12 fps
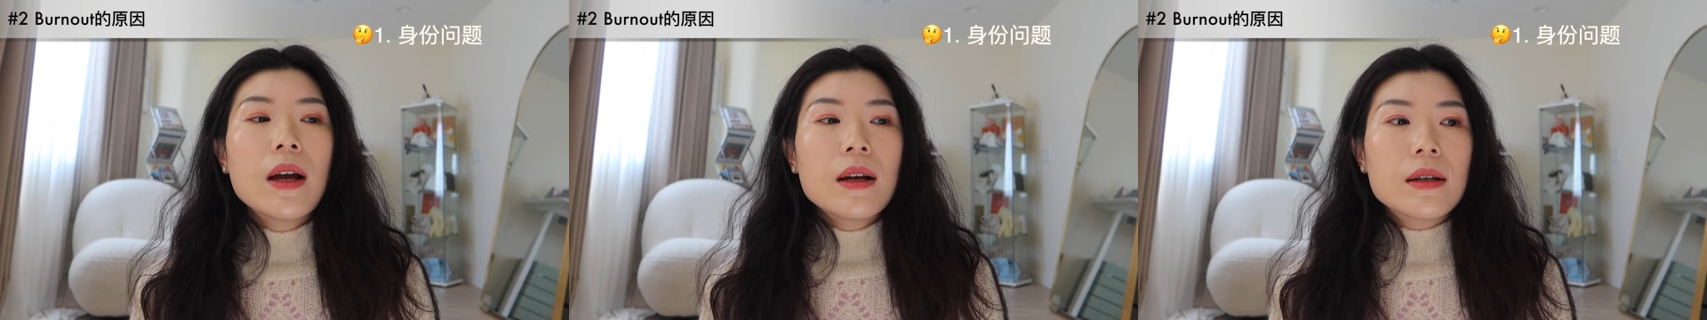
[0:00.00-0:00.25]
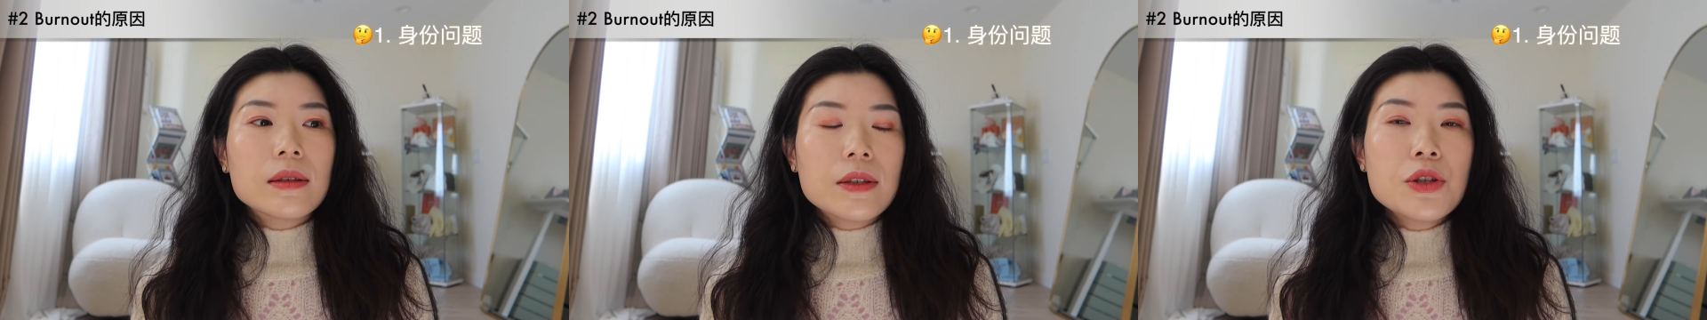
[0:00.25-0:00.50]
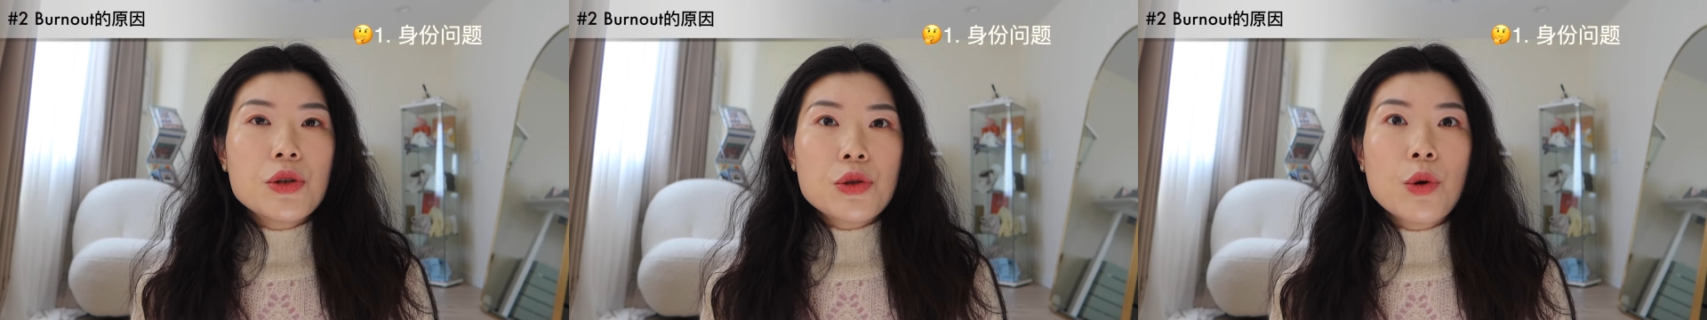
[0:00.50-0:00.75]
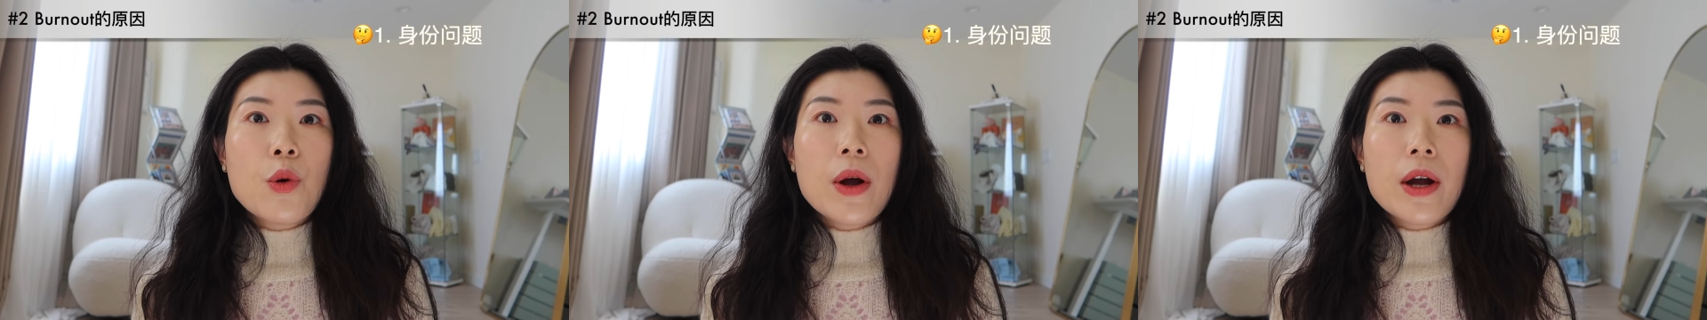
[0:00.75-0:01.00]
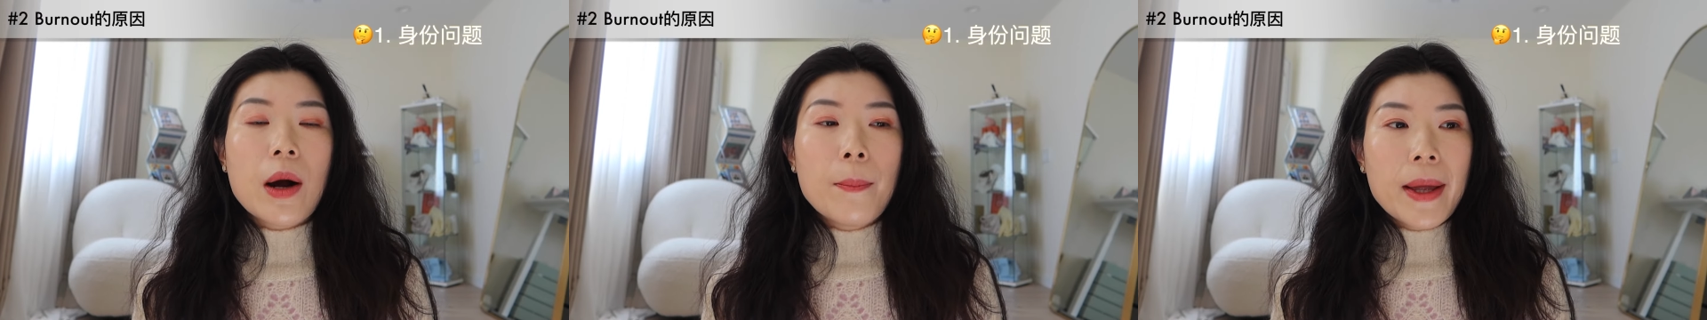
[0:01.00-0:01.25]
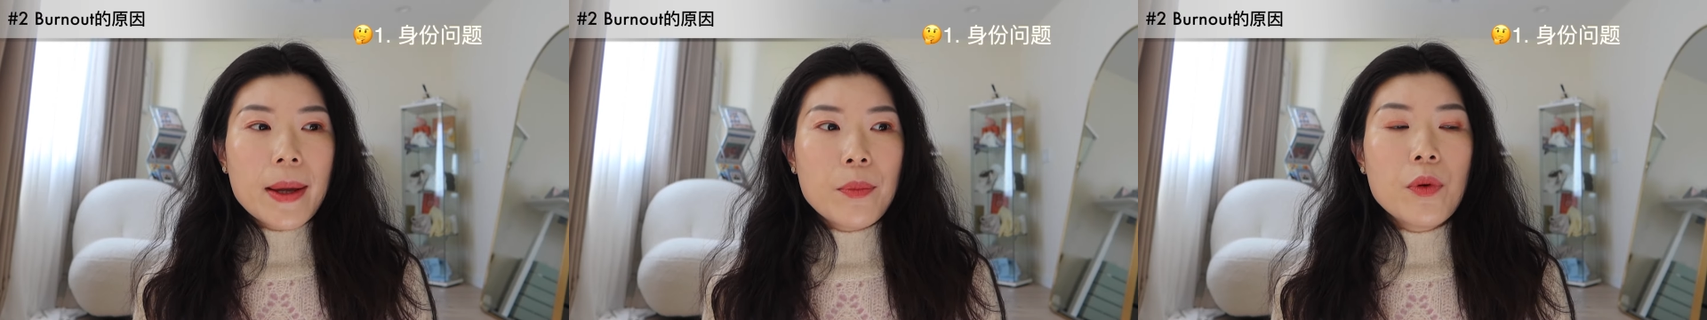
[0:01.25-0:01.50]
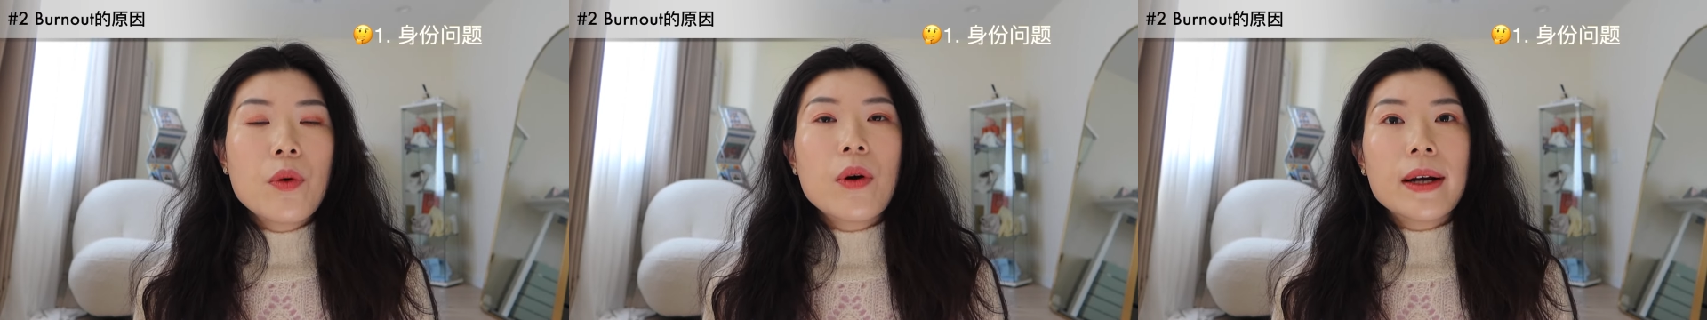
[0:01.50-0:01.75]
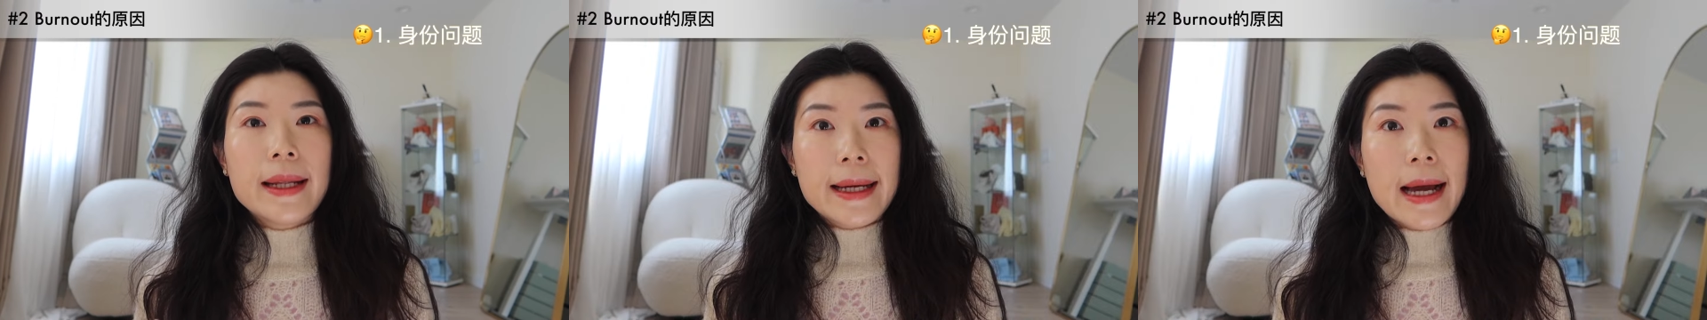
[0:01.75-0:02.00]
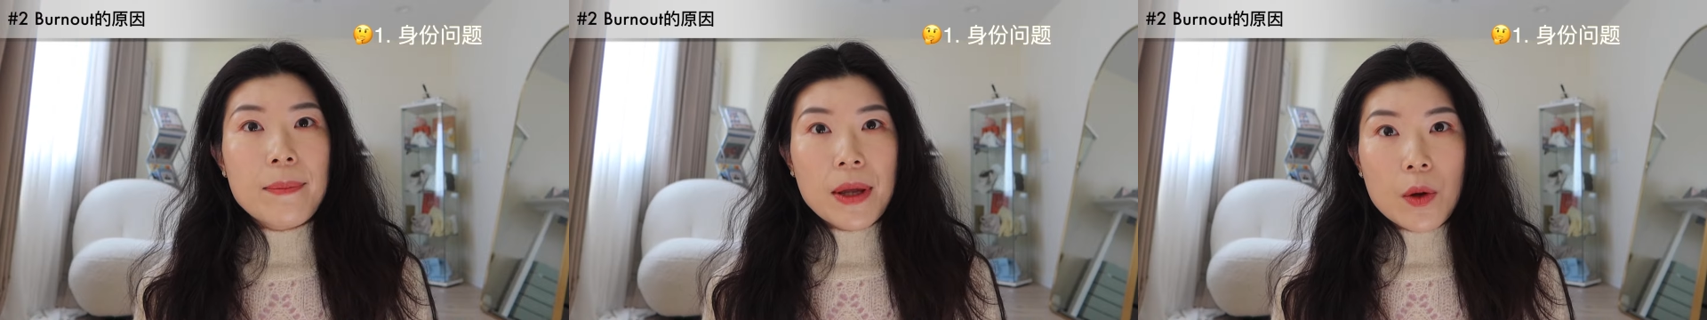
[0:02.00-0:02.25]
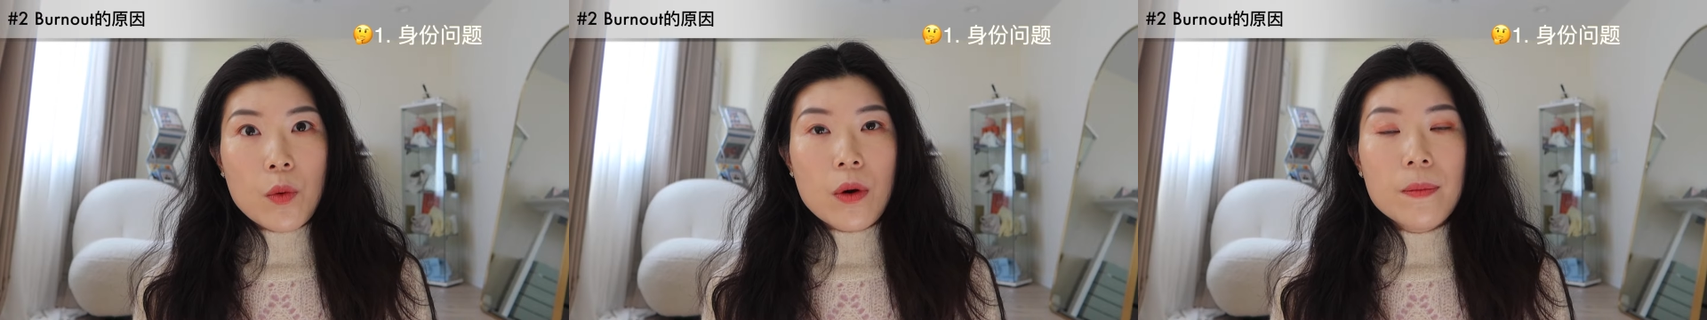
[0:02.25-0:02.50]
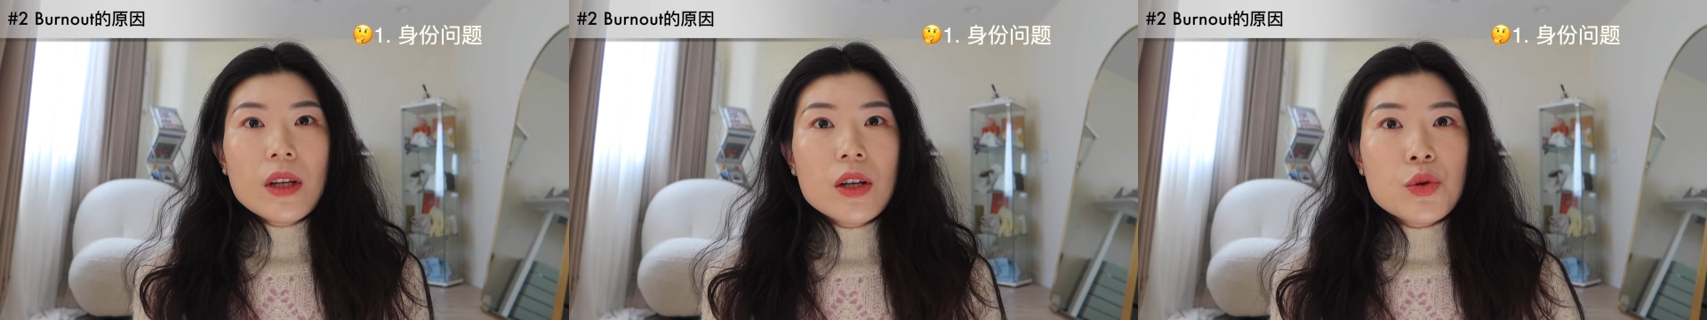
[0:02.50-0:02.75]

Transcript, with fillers: 可能你就会要被迫离开美国。